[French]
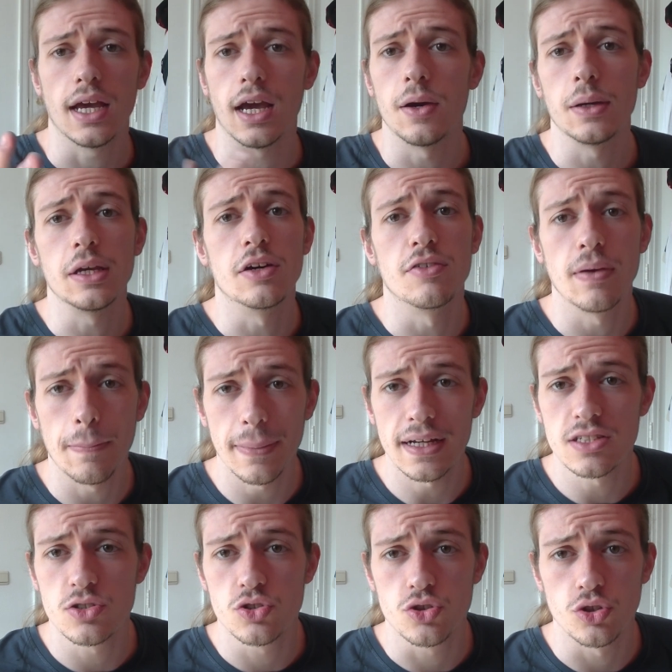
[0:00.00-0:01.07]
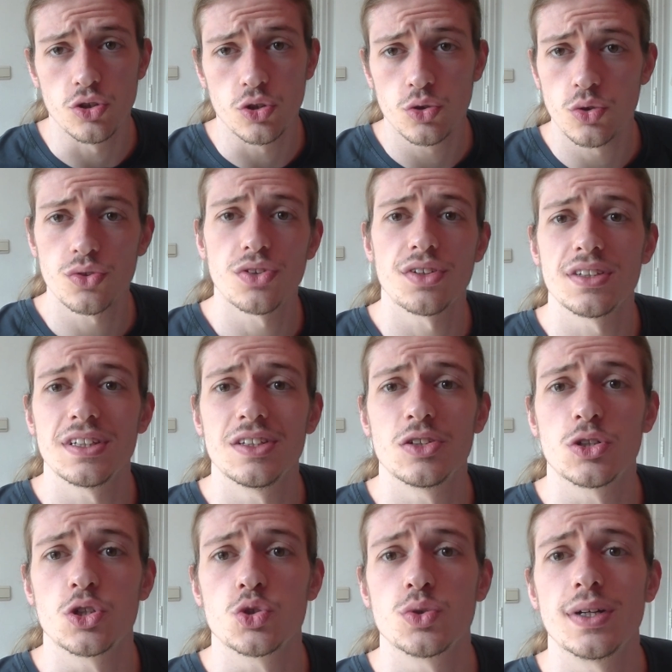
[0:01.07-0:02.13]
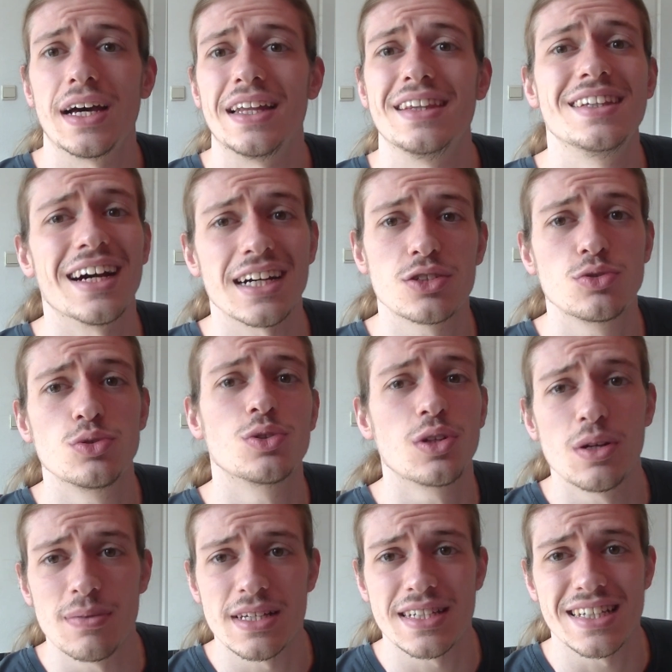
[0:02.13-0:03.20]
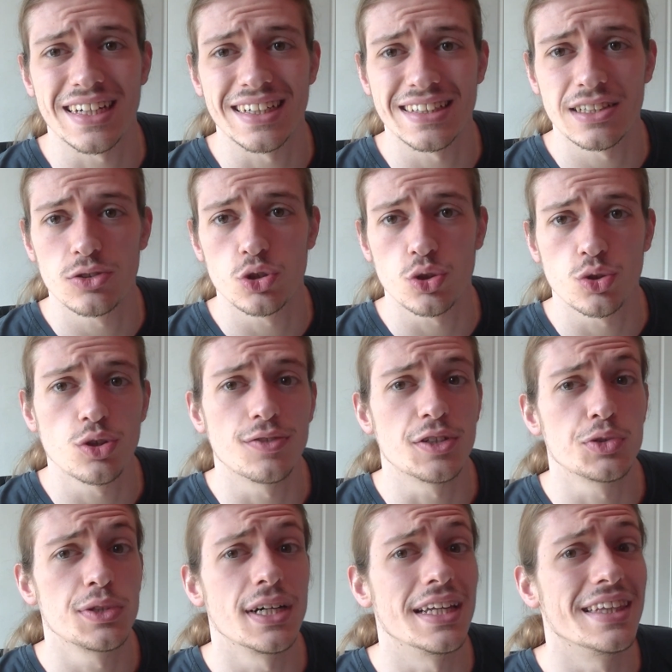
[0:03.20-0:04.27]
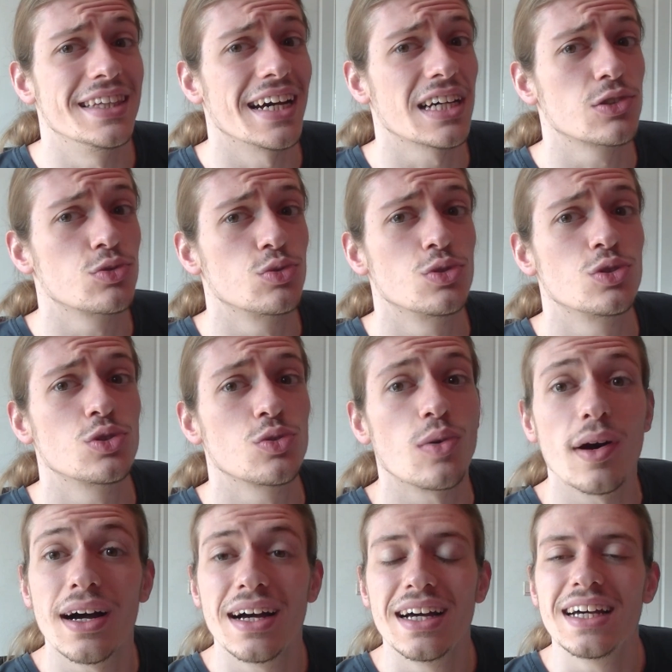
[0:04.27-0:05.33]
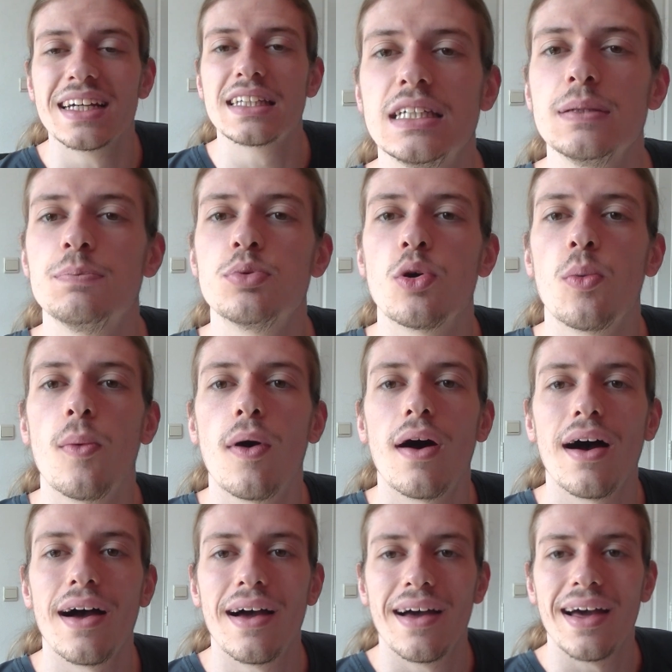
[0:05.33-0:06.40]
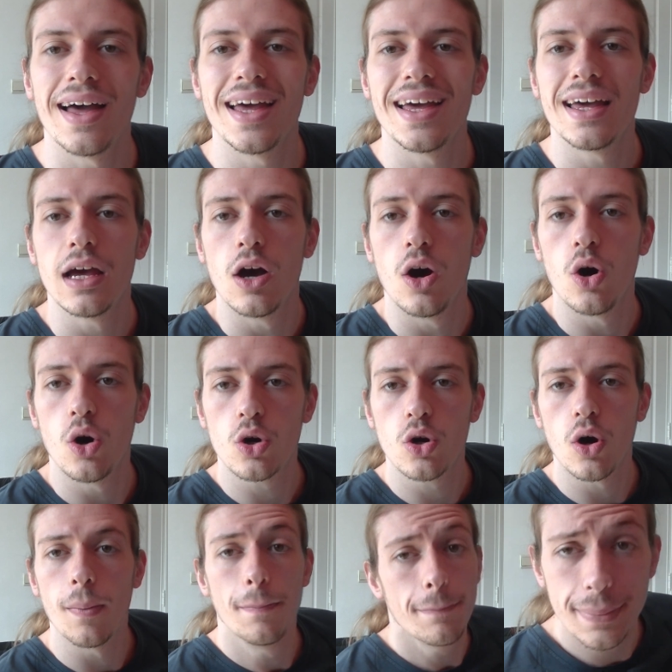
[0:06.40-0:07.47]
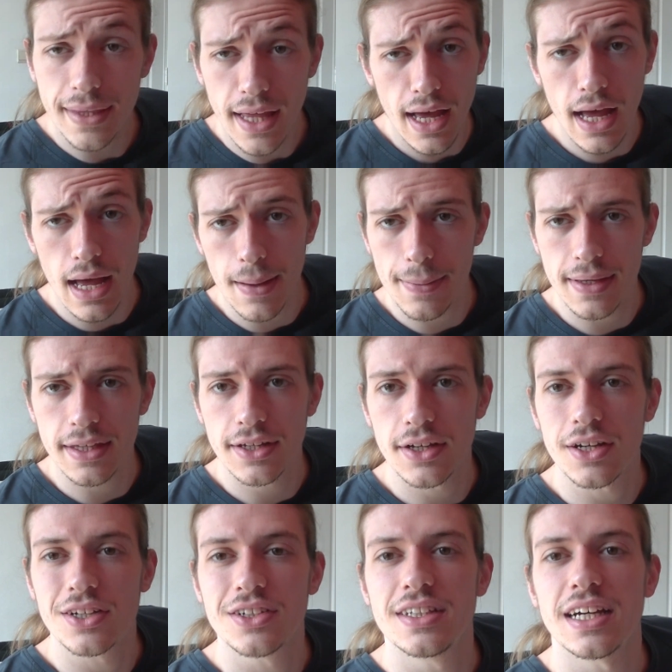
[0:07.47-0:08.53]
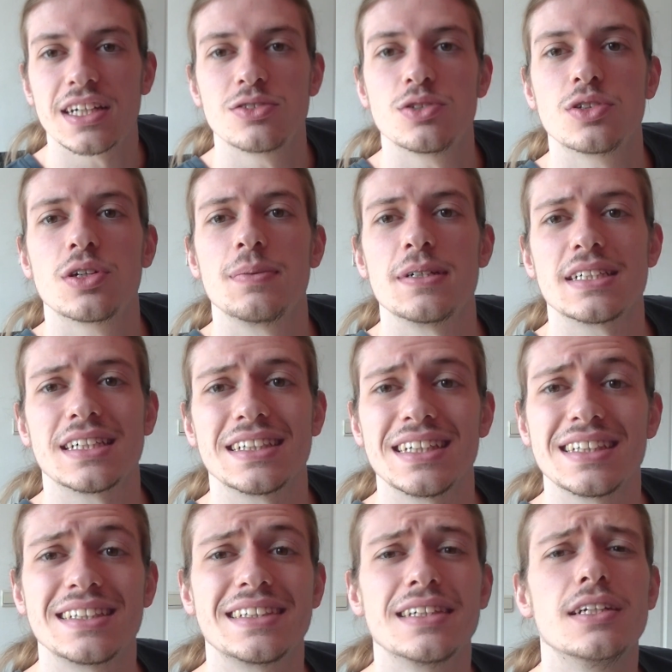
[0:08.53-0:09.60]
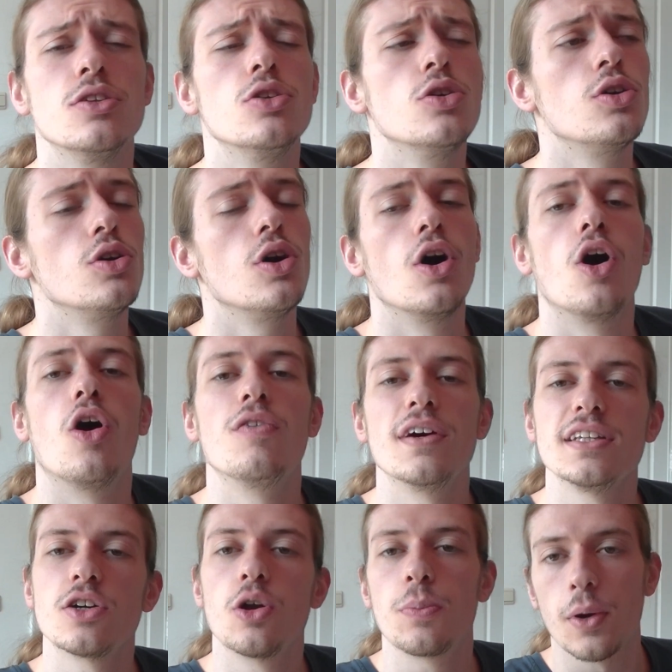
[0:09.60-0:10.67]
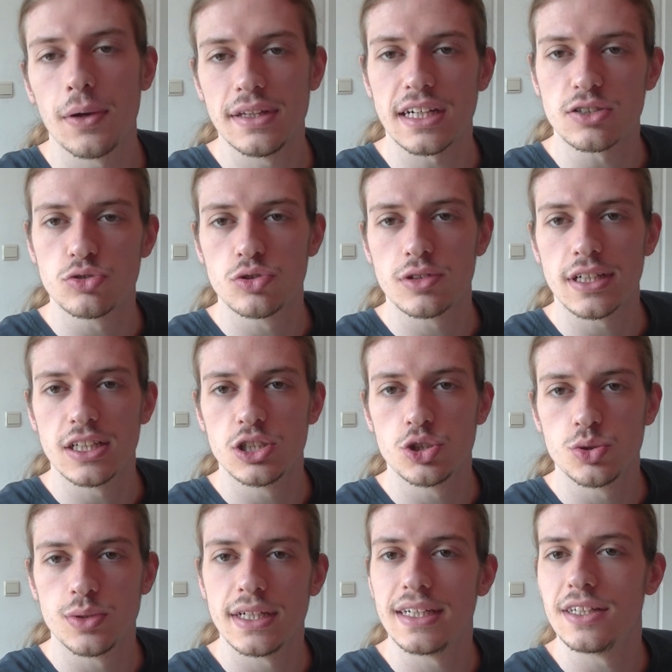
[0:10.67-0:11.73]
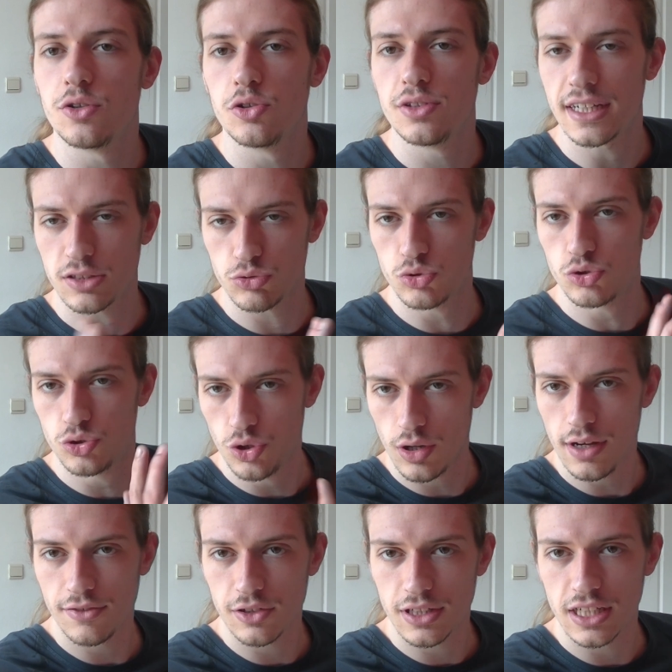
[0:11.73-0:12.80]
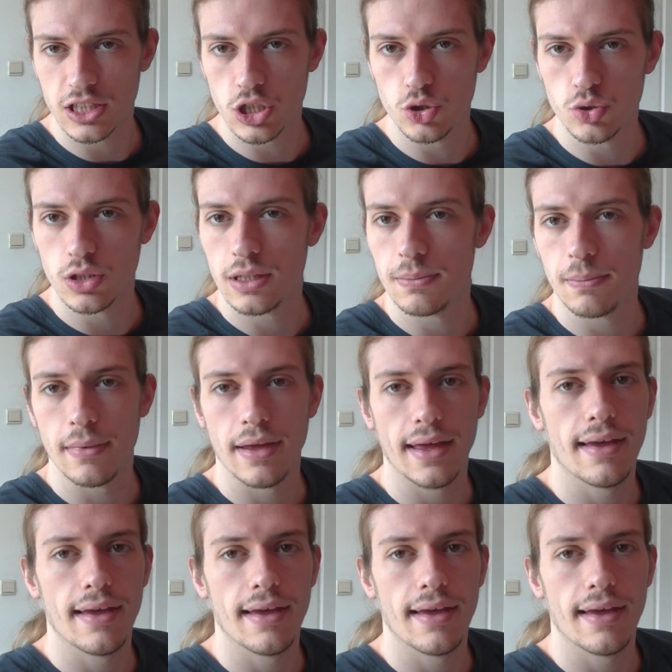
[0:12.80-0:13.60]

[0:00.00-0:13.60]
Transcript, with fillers: Et eh oui, on va pas se contenter de rejouer à Dark Souls Remastered, aujourd'hui on va jouer à Dark Souls 3 qui pour moi est encore bien meilleur que Dark Souls Remastered. C'est le, on va dire, le premier Dark Souls auquel j'ai joué. Il y a le Dark Souls 2 avant auquel j'ai joué, mais